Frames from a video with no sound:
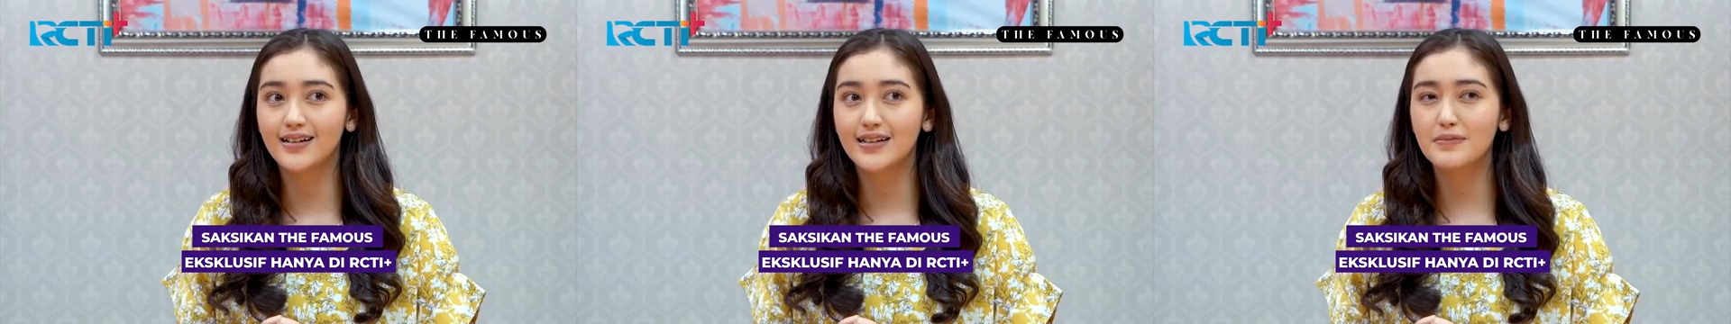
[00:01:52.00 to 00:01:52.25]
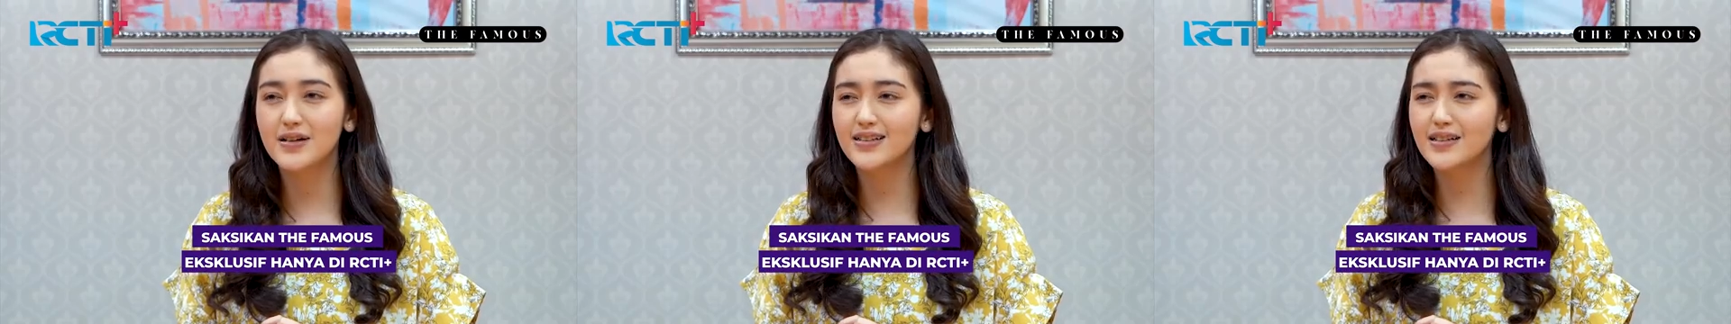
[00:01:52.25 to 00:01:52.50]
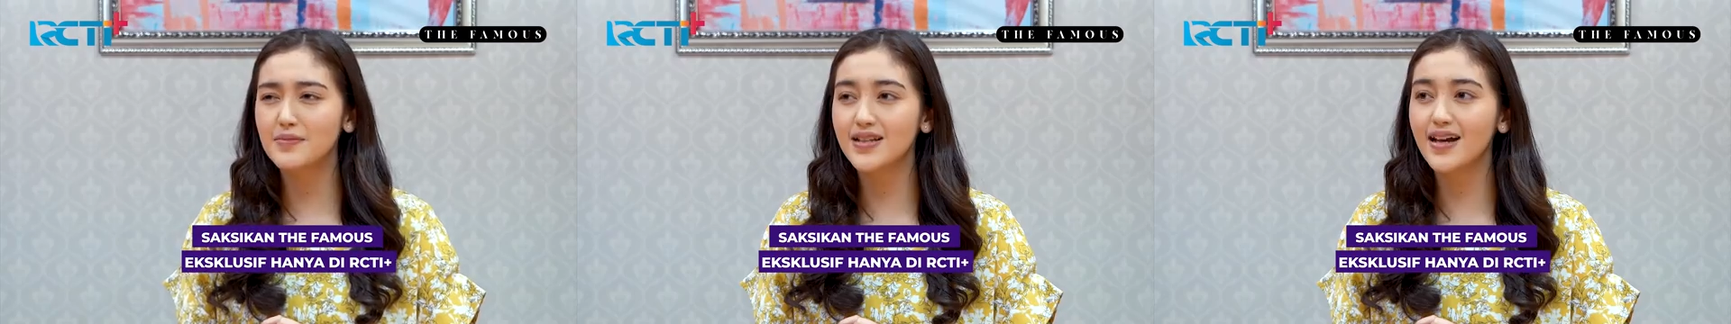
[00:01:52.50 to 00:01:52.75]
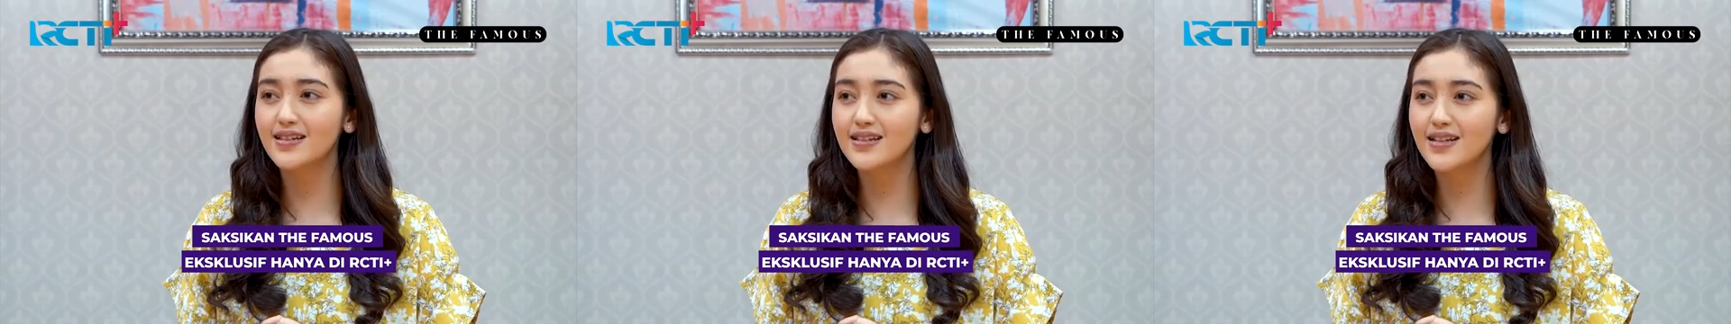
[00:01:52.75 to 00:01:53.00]
gimana sih
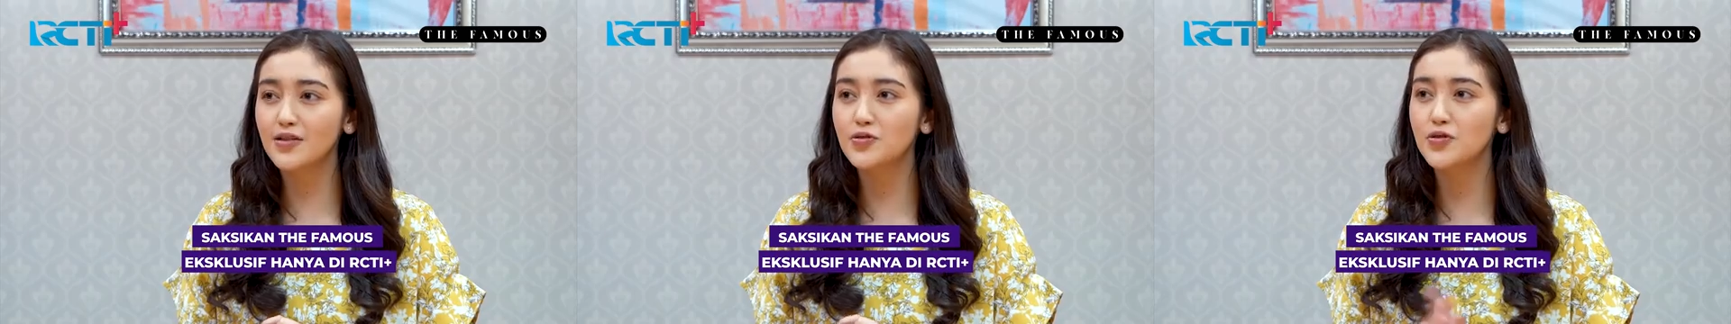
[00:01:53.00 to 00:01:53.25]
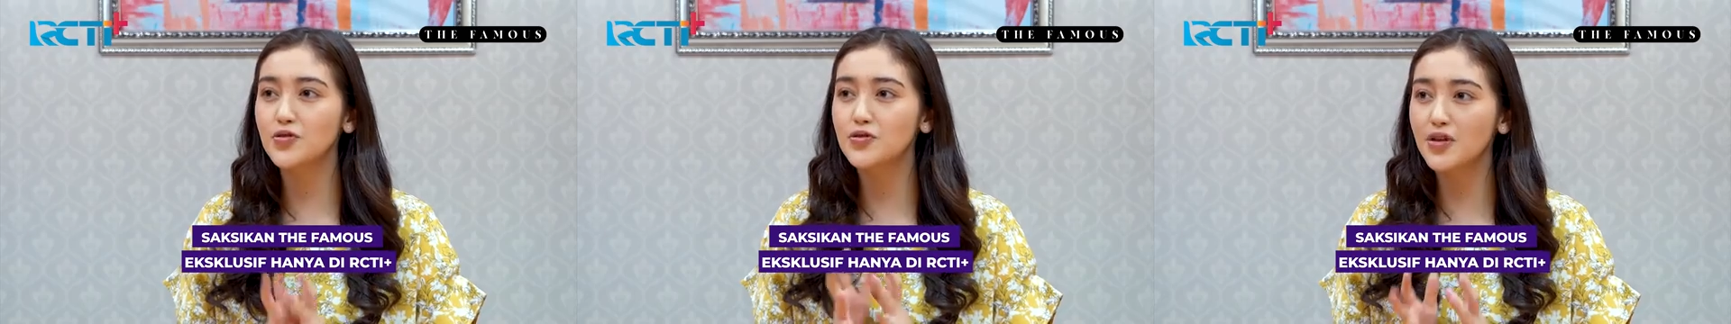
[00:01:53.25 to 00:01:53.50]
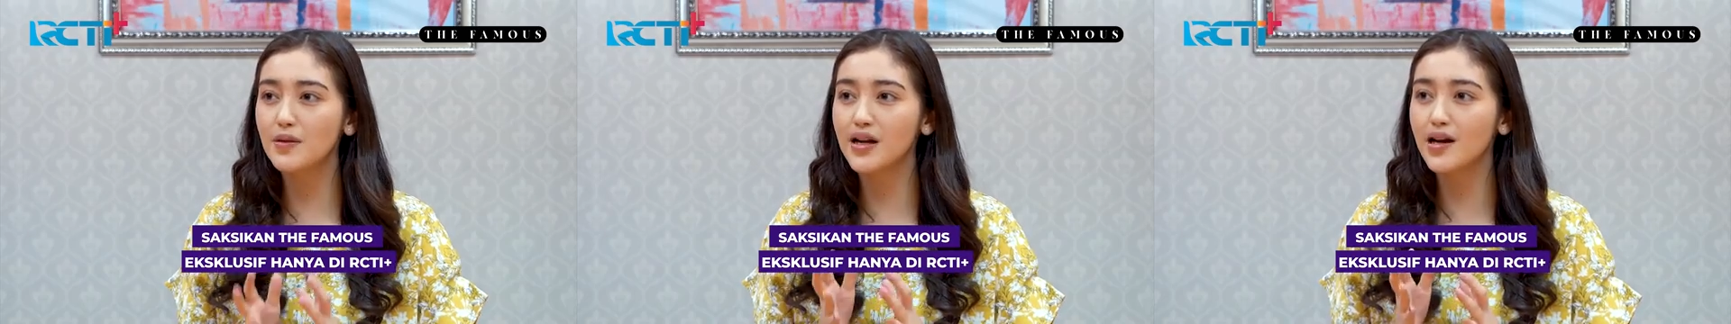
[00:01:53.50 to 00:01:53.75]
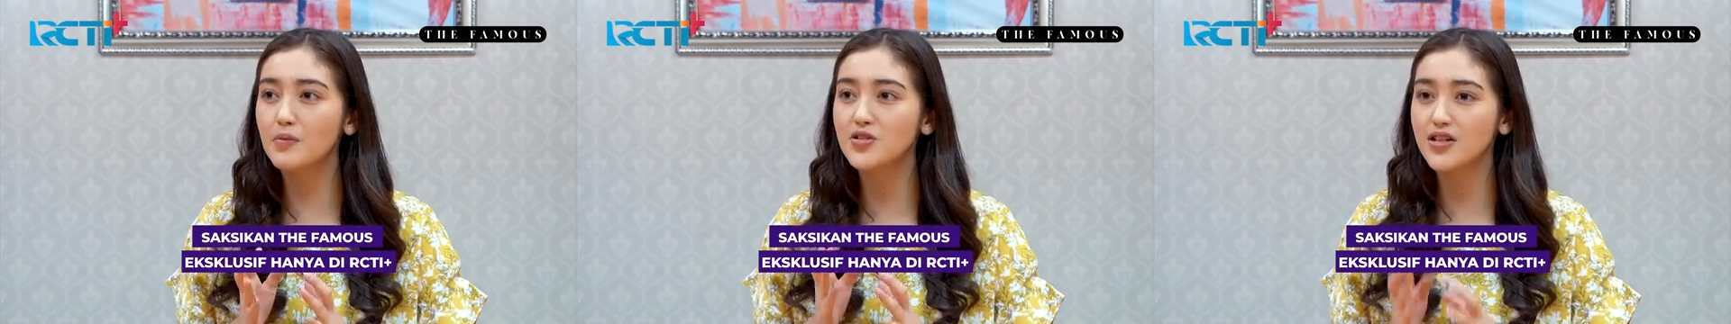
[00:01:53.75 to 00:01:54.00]
biasanya artis kan ujung-ujungnya
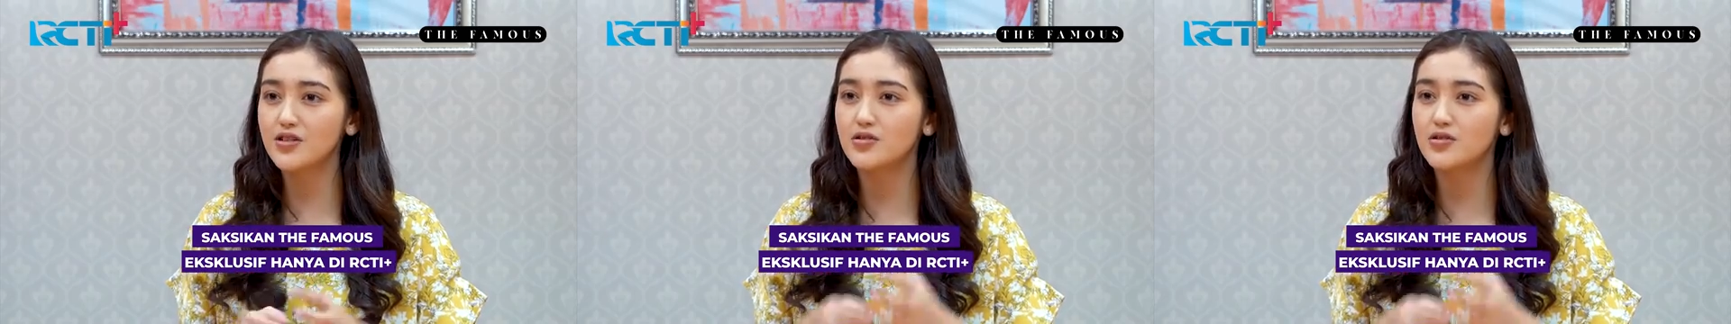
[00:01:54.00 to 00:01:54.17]
mereka mau jadi